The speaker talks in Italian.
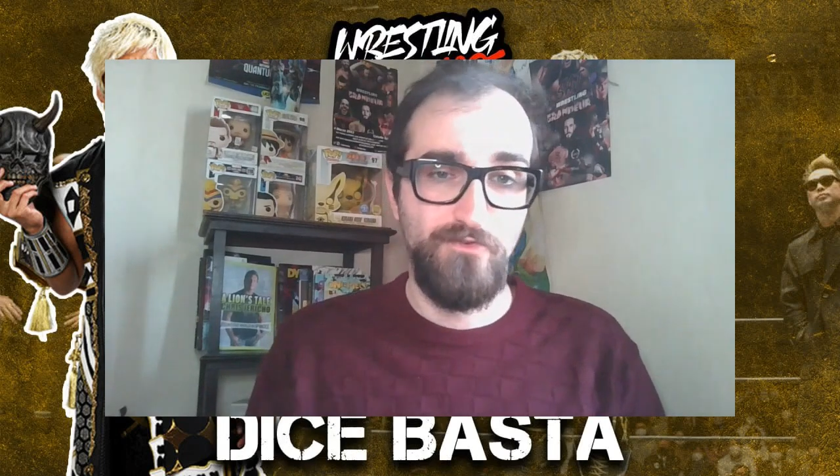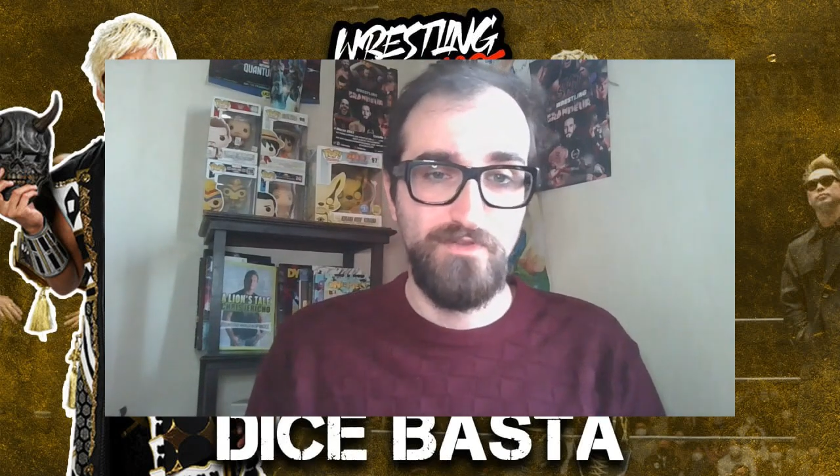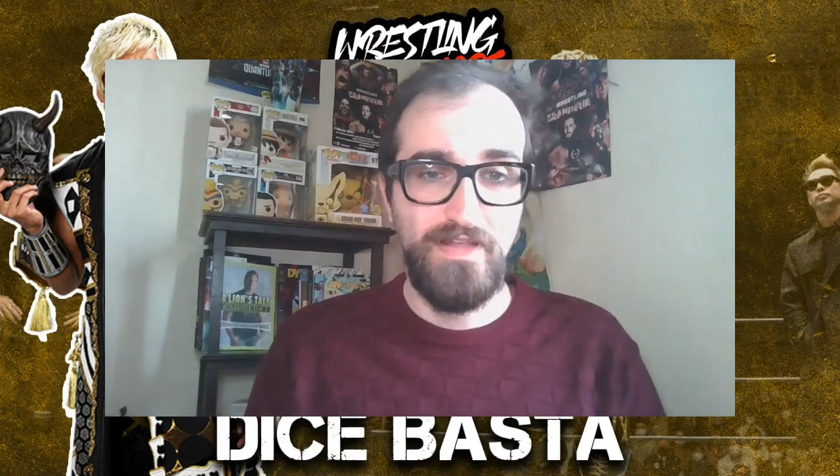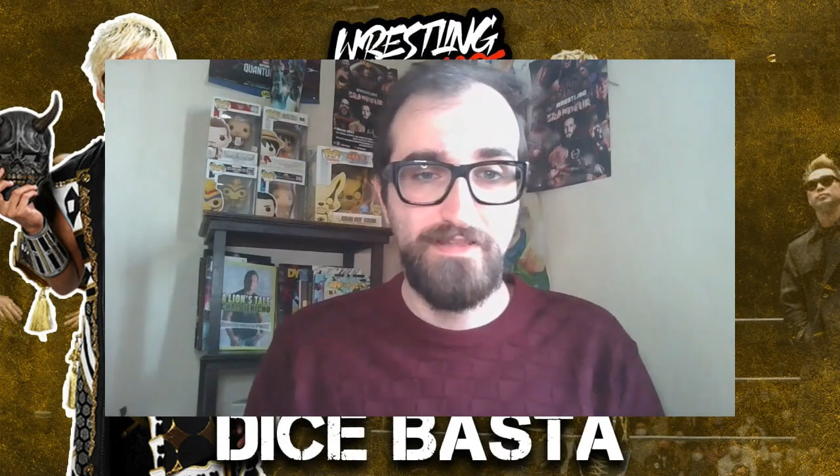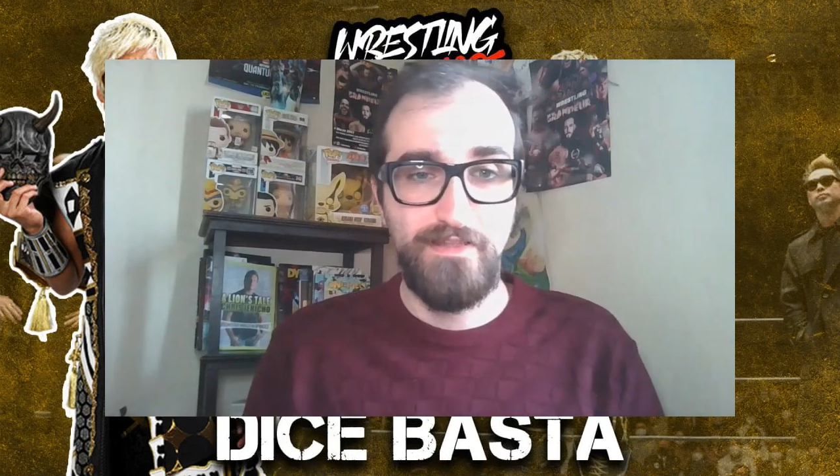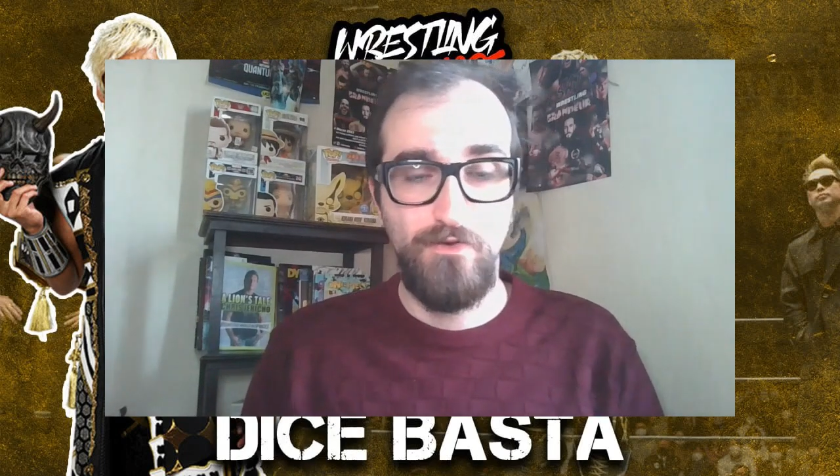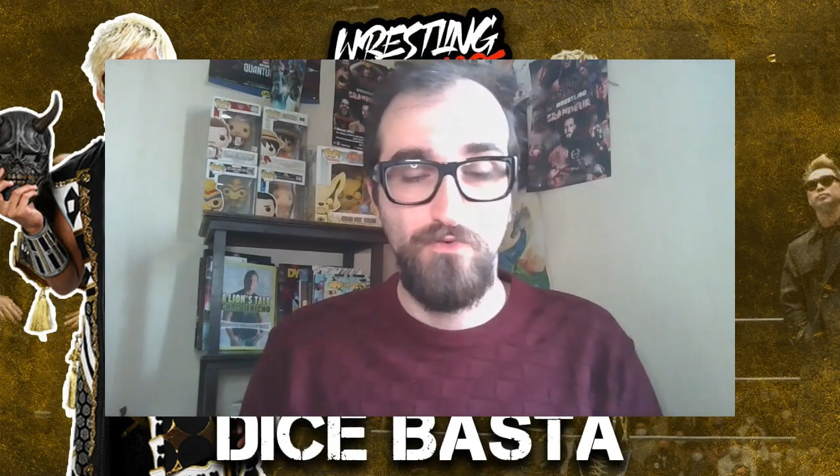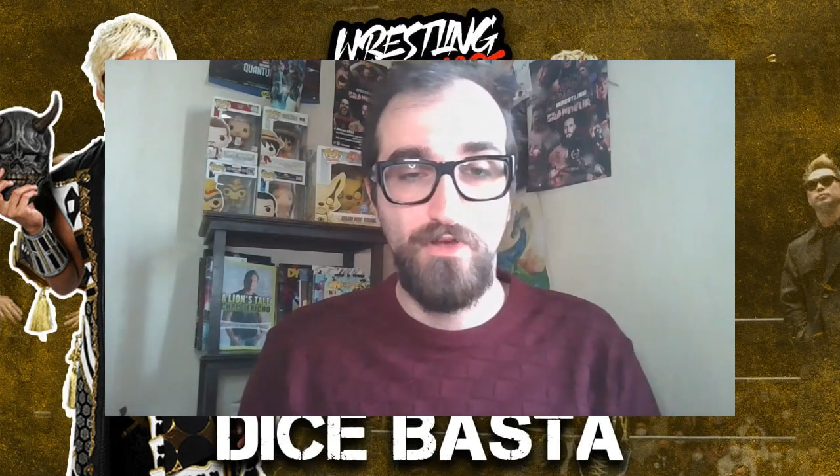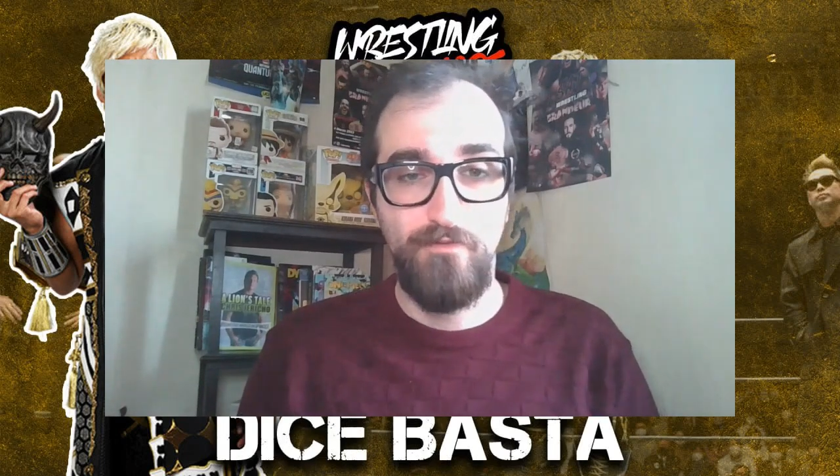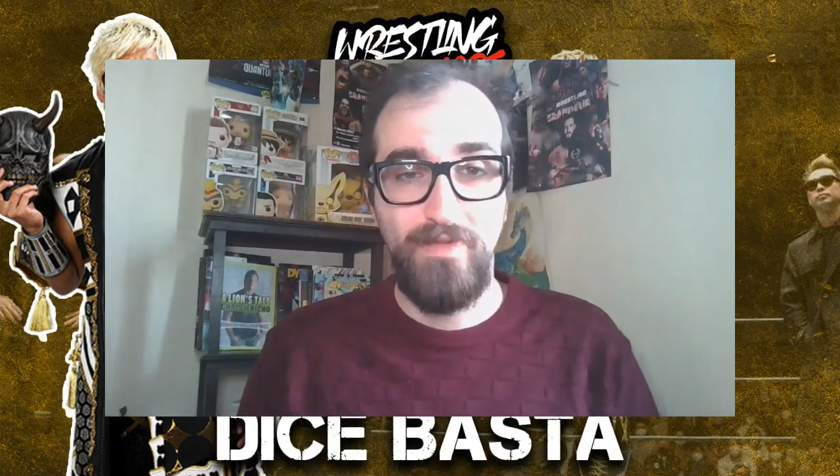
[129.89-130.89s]
fondata da
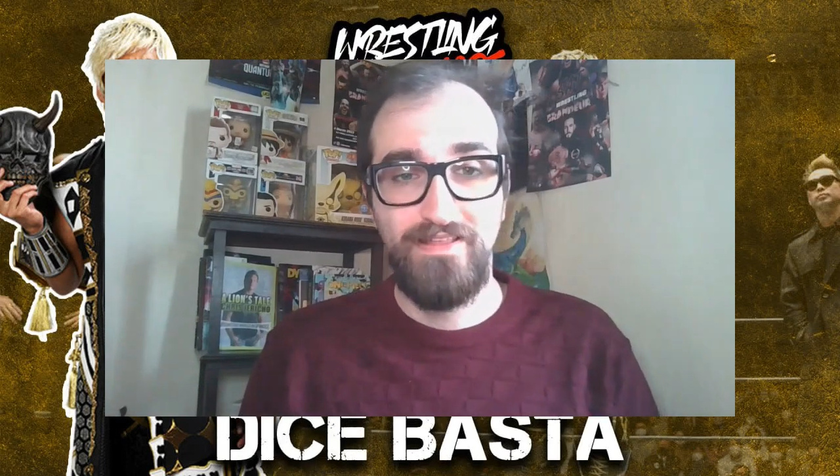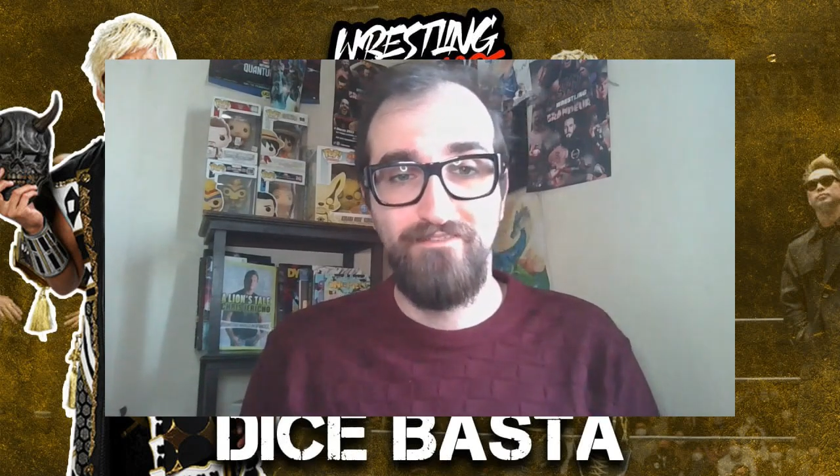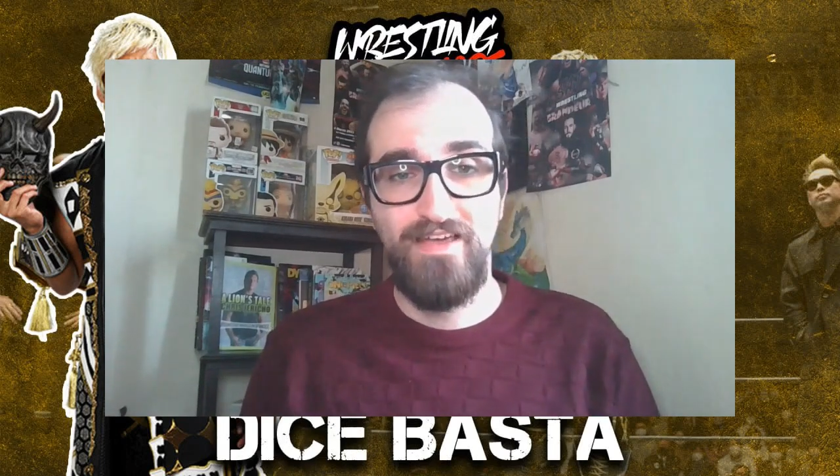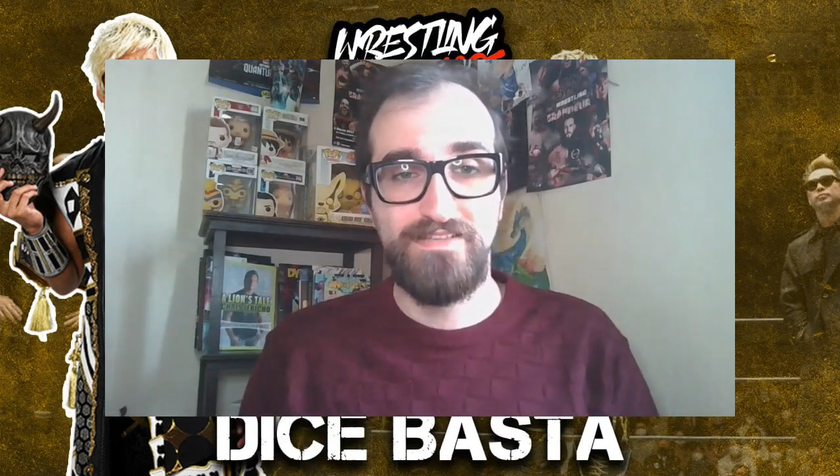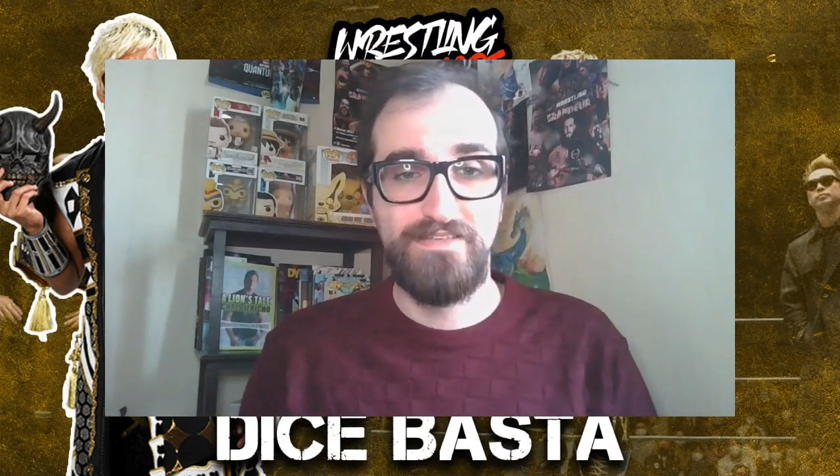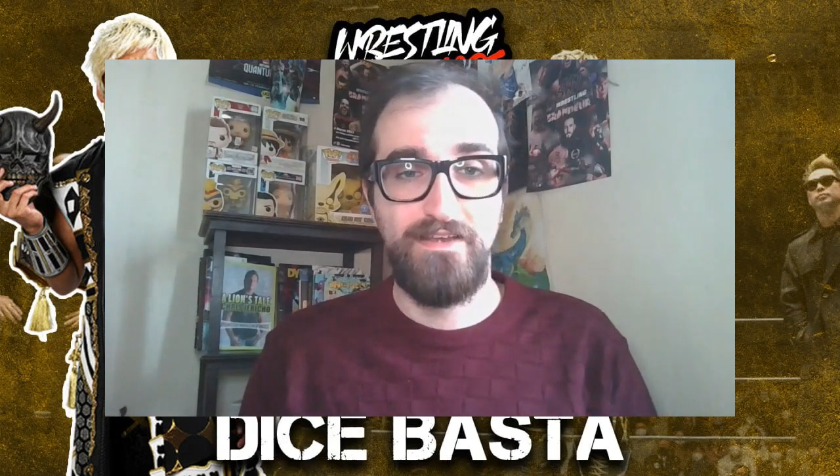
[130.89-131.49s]
lui ormai diversi